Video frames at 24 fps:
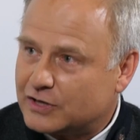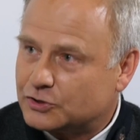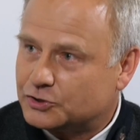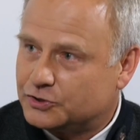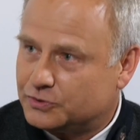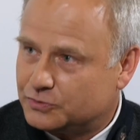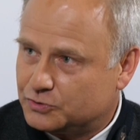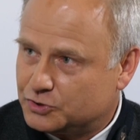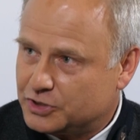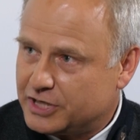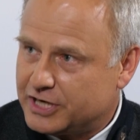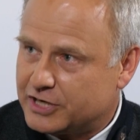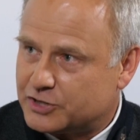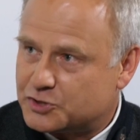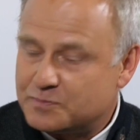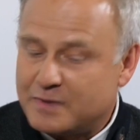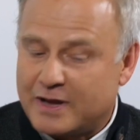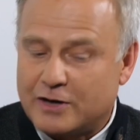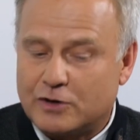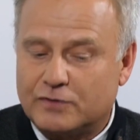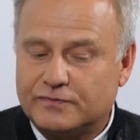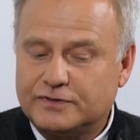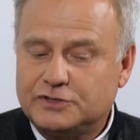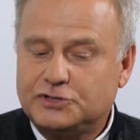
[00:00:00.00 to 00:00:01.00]
ważną rzecz,
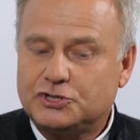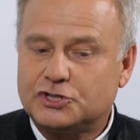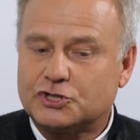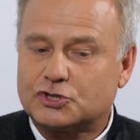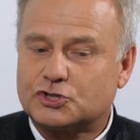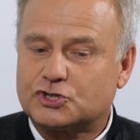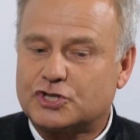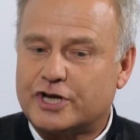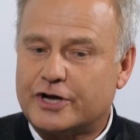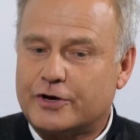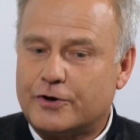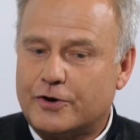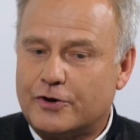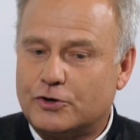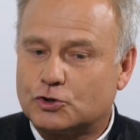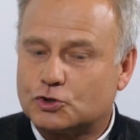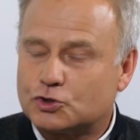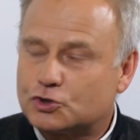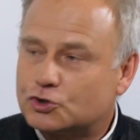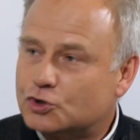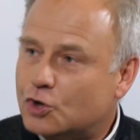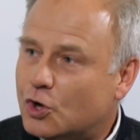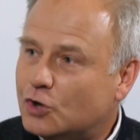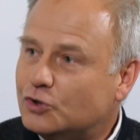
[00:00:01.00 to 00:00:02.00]
mianowicie, że
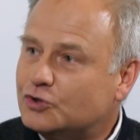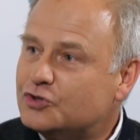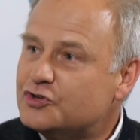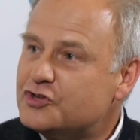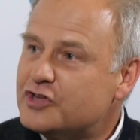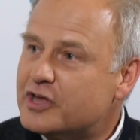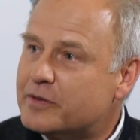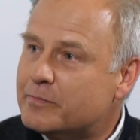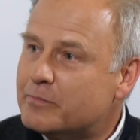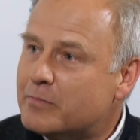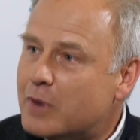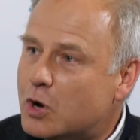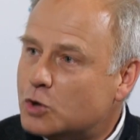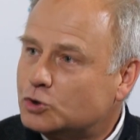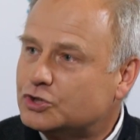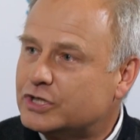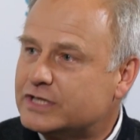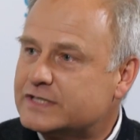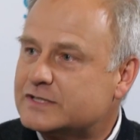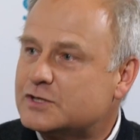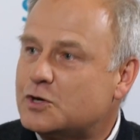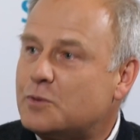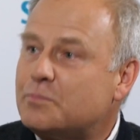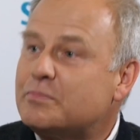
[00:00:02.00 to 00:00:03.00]
rząd nie
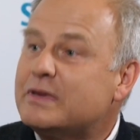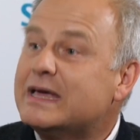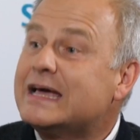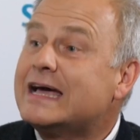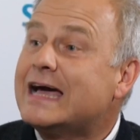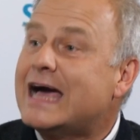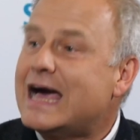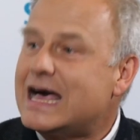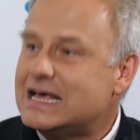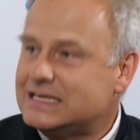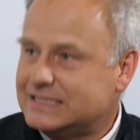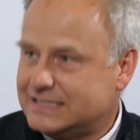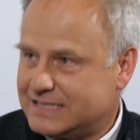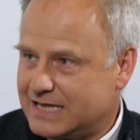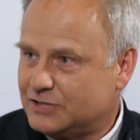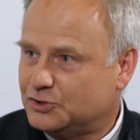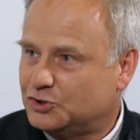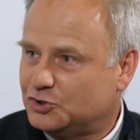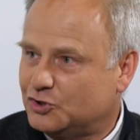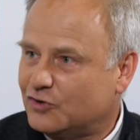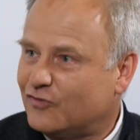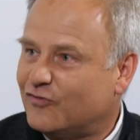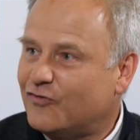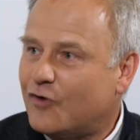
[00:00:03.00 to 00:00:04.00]
może sobie
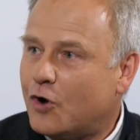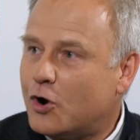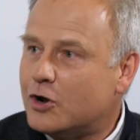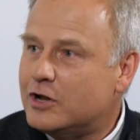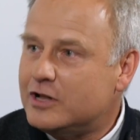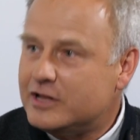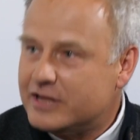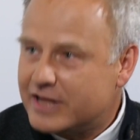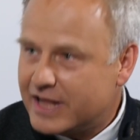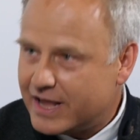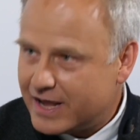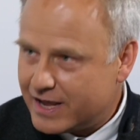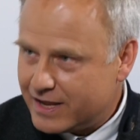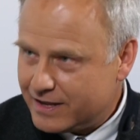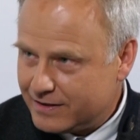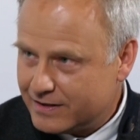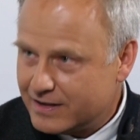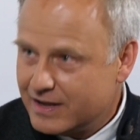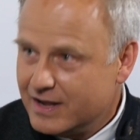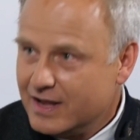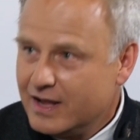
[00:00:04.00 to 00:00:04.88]
hasać dowolnie